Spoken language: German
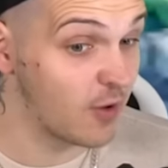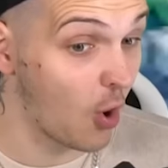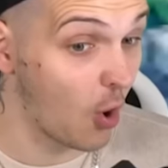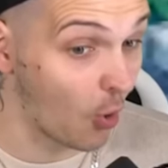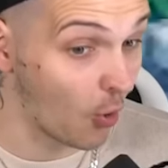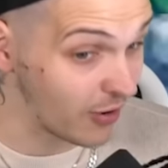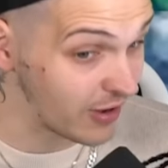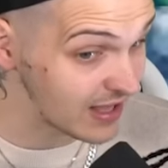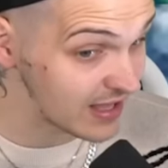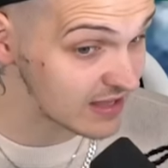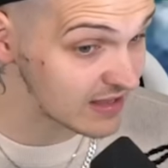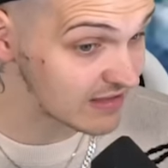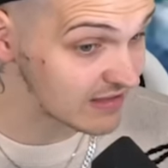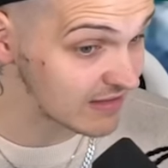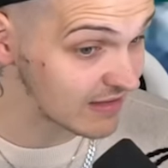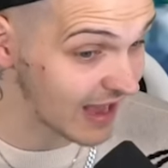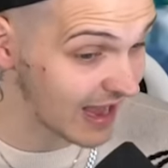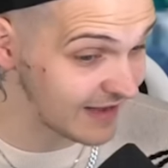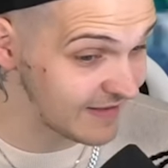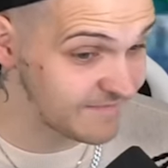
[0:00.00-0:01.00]
euch
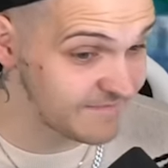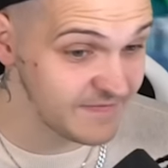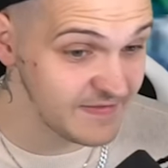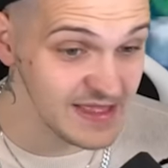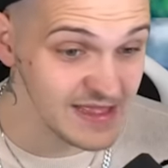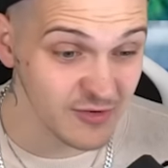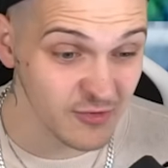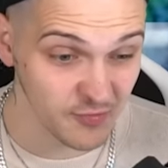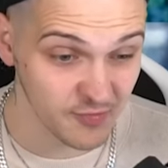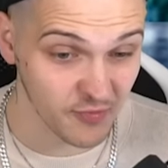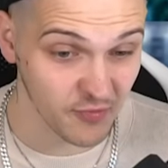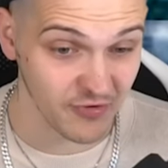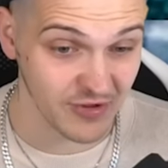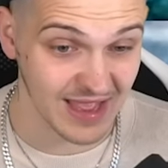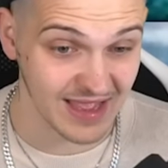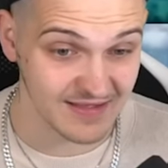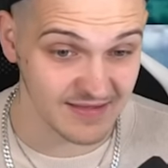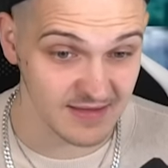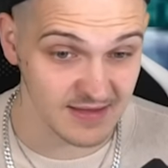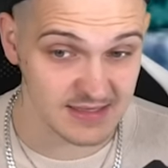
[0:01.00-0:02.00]
ein
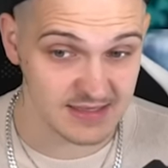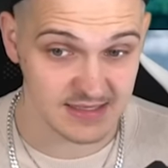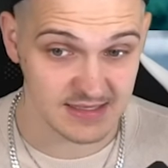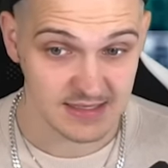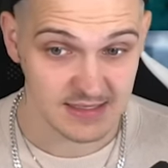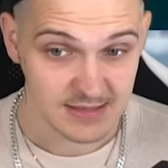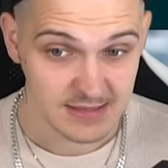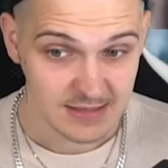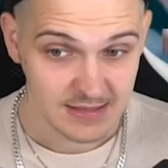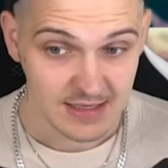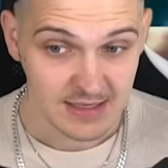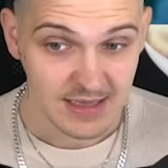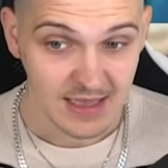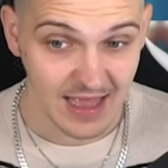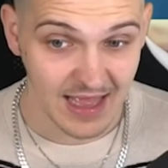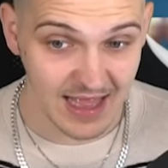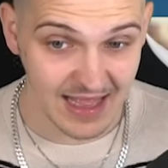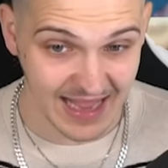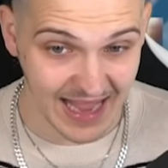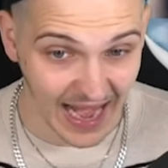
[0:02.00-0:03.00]
Feelgood-Projekt ist,
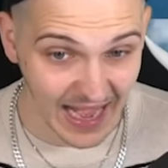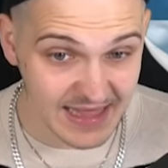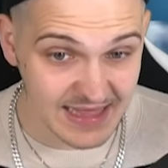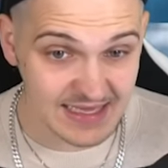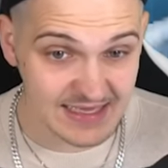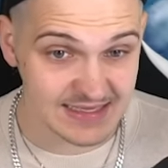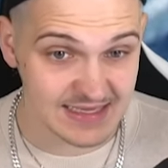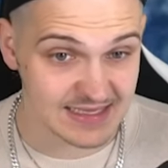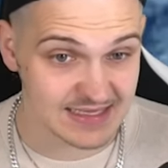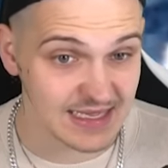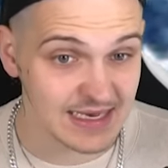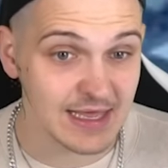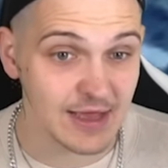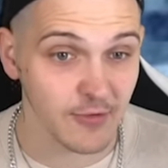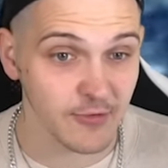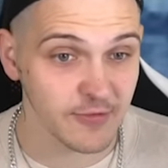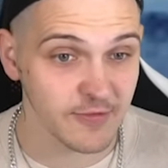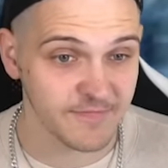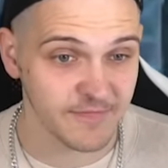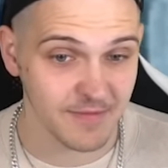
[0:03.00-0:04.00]
äh, kann ich das tatsächlich
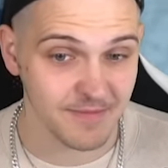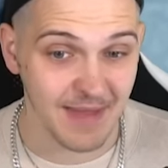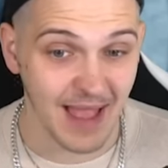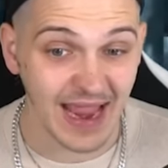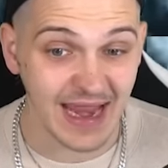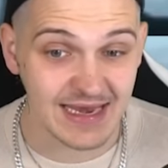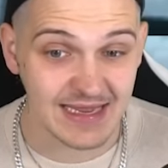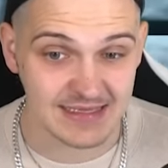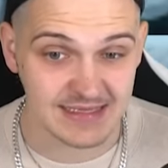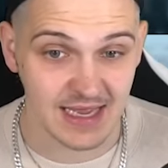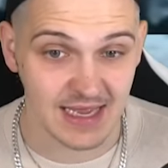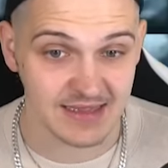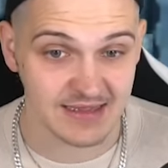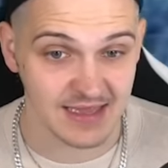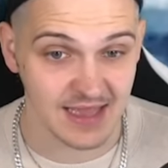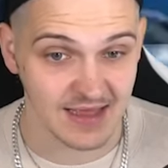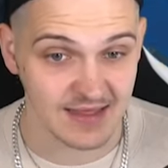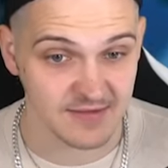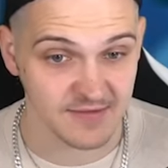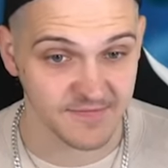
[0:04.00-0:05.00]
auch nur von meiner
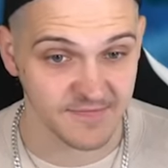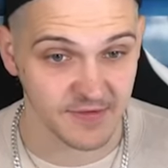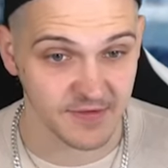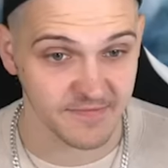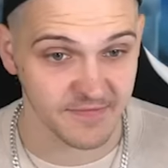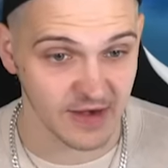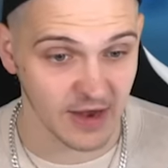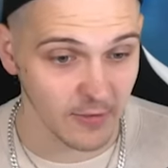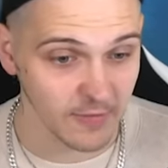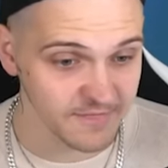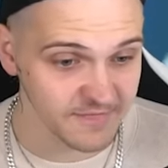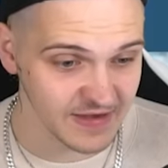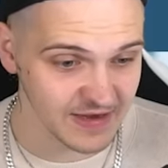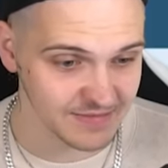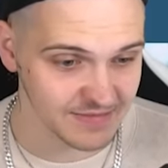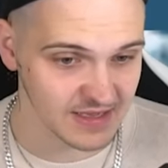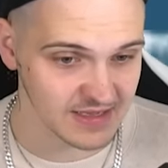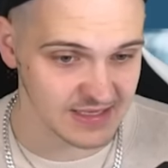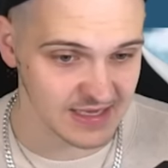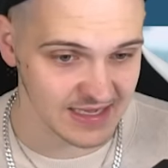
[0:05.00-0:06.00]
Seite, also von, von
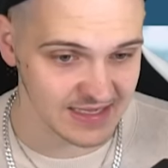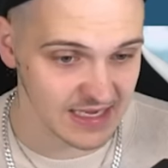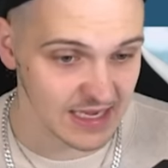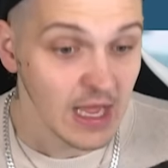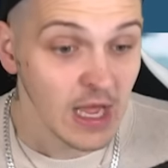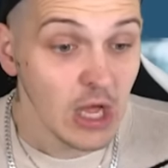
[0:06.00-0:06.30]
aufnehmender Seite.